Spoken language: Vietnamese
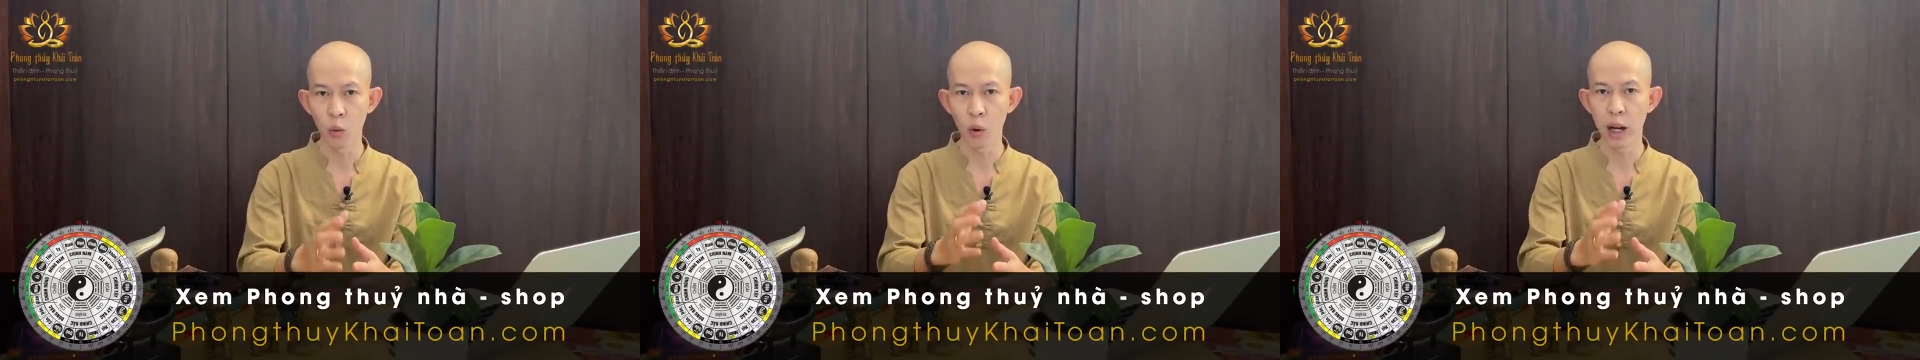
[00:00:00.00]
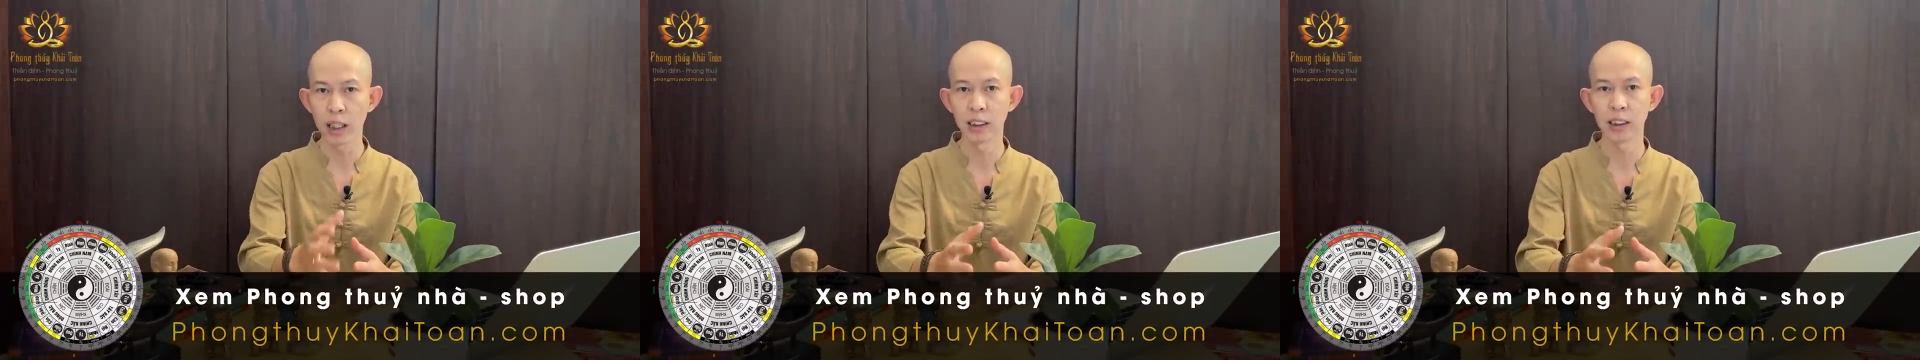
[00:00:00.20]

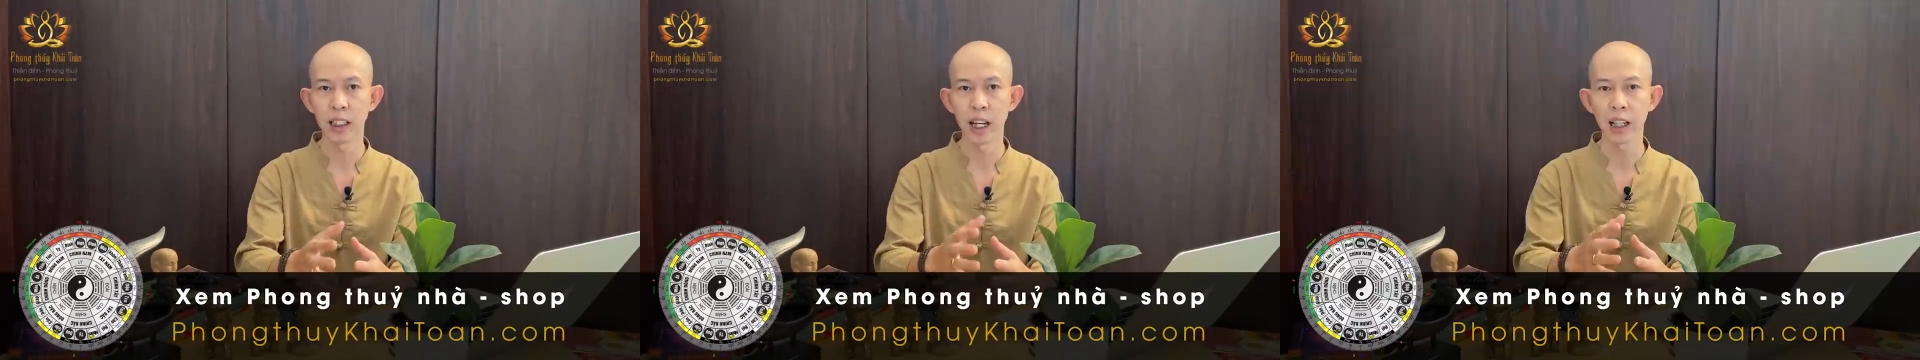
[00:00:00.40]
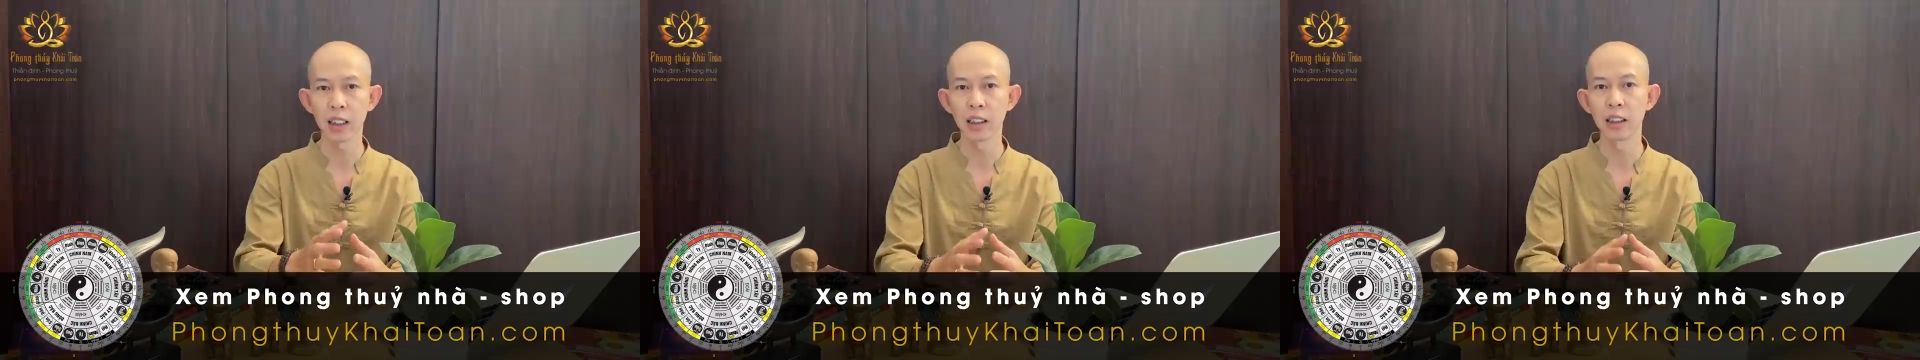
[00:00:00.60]
quan
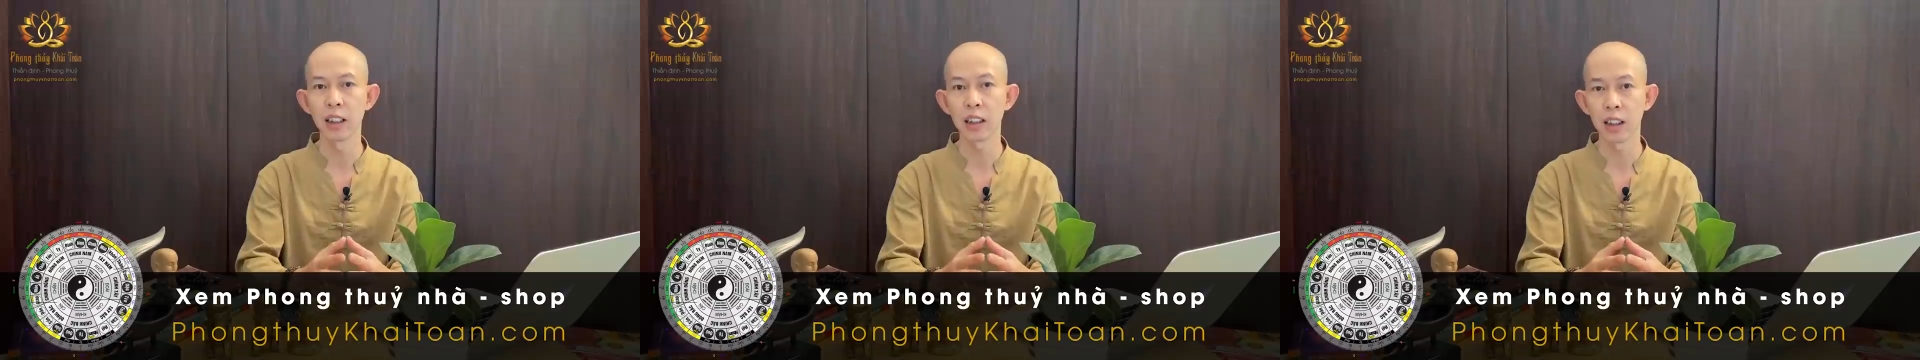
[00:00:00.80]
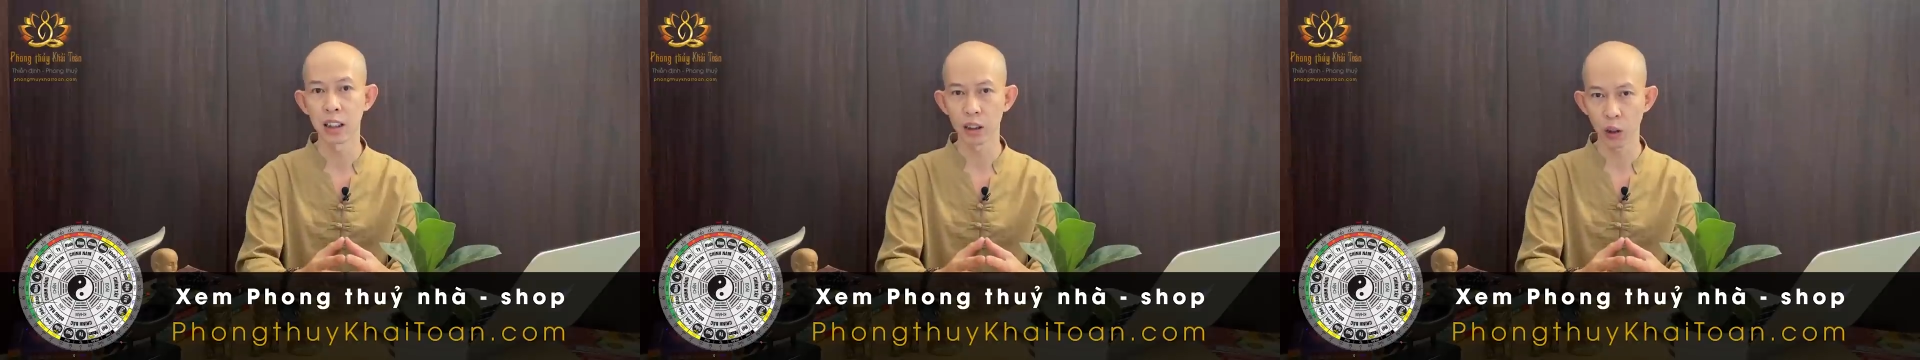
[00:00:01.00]
sát
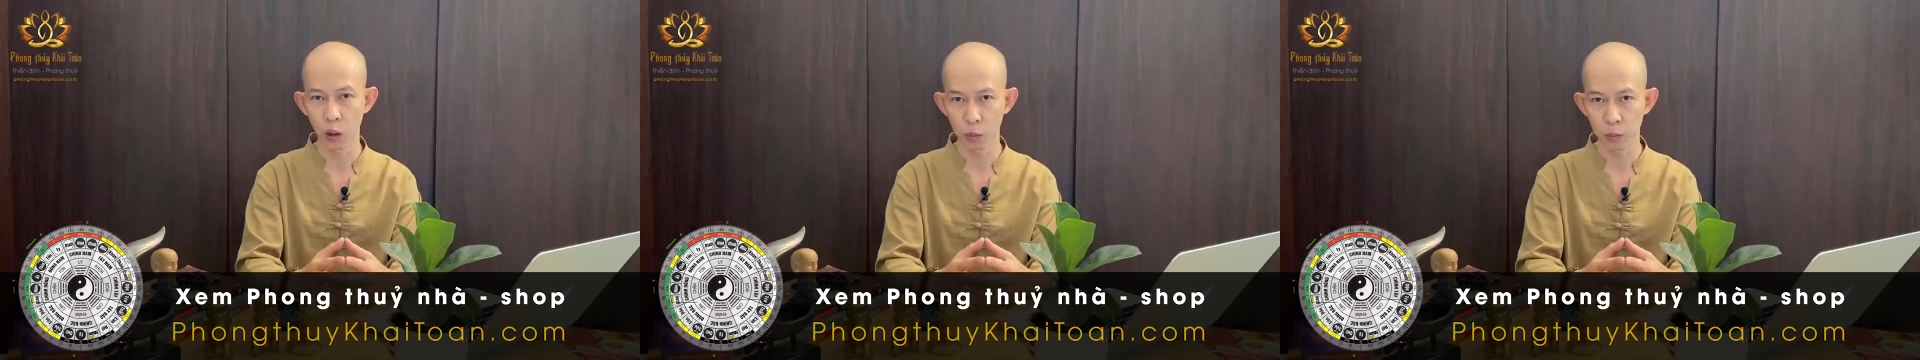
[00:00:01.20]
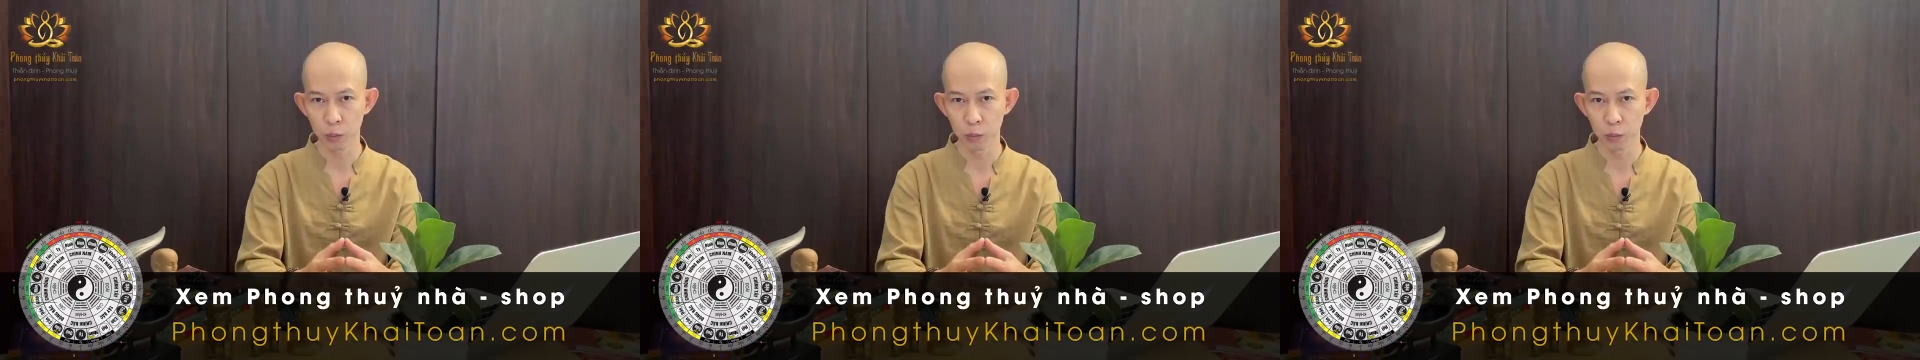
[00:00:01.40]
rất là
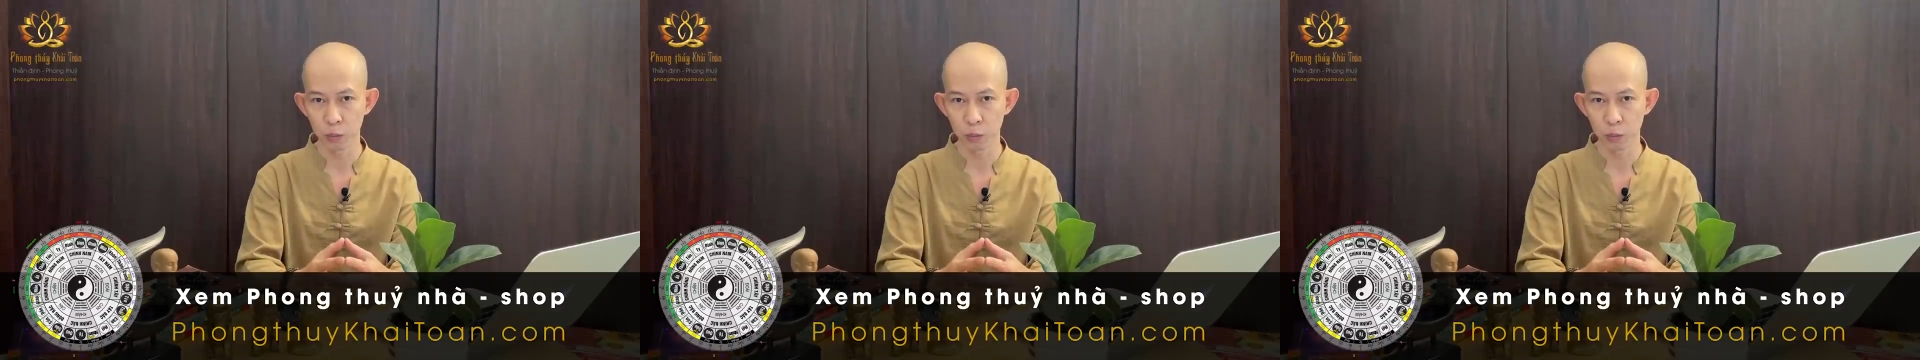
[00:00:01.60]
tốt.